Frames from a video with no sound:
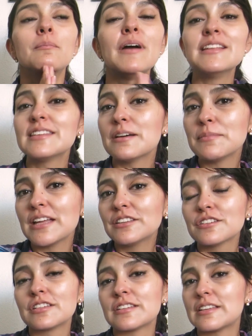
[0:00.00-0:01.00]

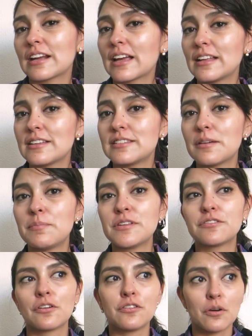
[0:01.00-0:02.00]
Pensamientos acerca de este
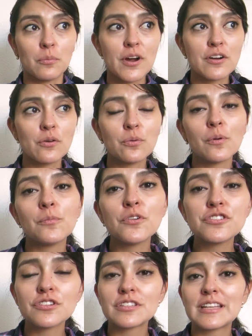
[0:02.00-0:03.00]
episodio. Bueno, hubo
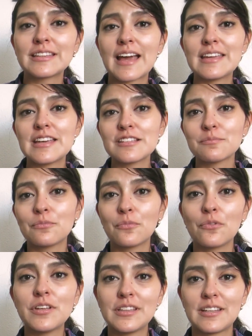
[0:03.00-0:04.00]
muchos detalles
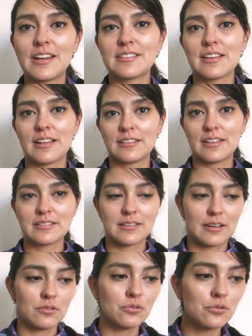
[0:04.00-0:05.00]
muy interesantes.
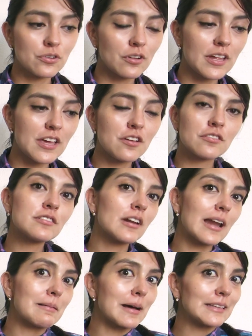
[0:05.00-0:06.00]
Uno de ellos
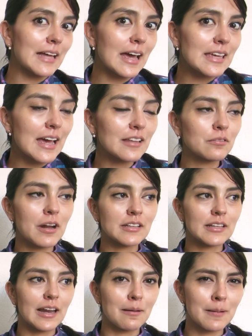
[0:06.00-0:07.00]
en la batalla,
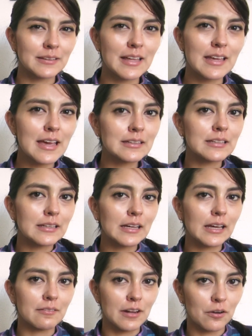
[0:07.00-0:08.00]
durante la batalla, y tiene
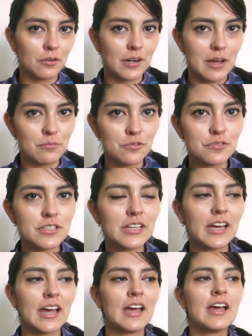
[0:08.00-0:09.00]
que ver con la
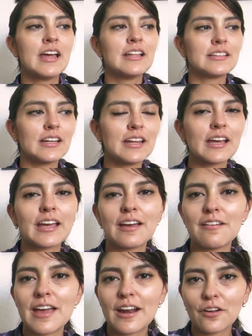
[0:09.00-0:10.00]
música tiene que
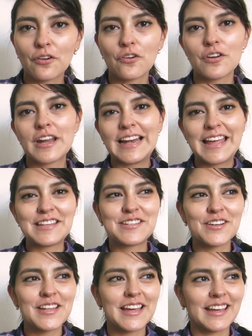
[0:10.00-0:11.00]
ver con el
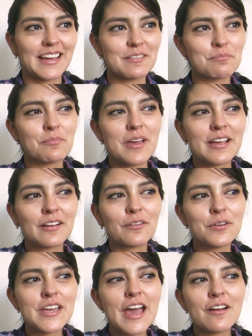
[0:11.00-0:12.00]
hecho de que
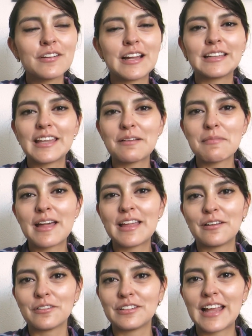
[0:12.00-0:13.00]
incluyeron el tema de
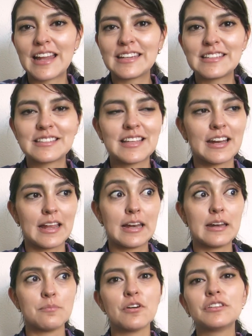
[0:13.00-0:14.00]
los Lannister,
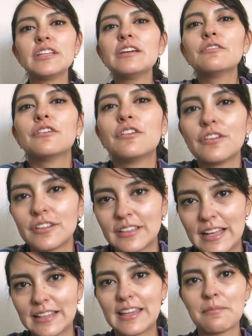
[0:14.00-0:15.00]
el motivo
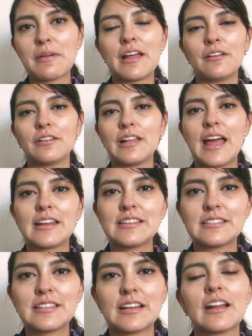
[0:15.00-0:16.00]
del tema de los
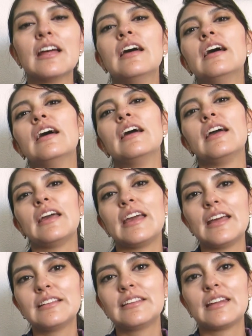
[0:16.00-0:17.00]
Lannister
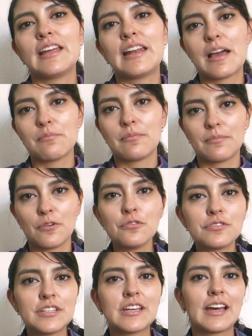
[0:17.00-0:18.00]
entre la
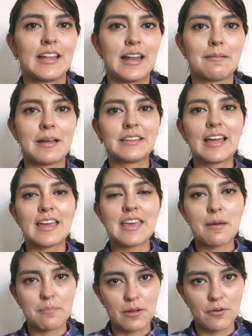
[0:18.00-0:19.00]
música de la
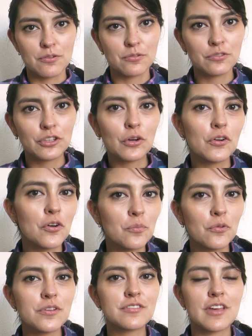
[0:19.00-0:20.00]
batalla, pero en un tono
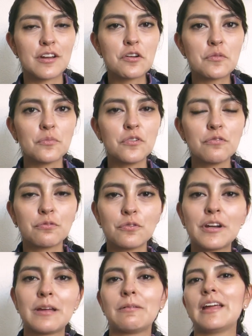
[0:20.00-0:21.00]
muy serio y muy
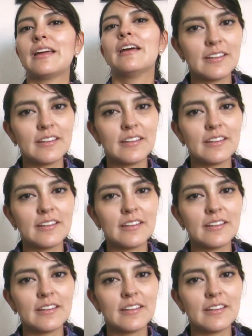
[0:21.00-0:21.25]
fúnebre.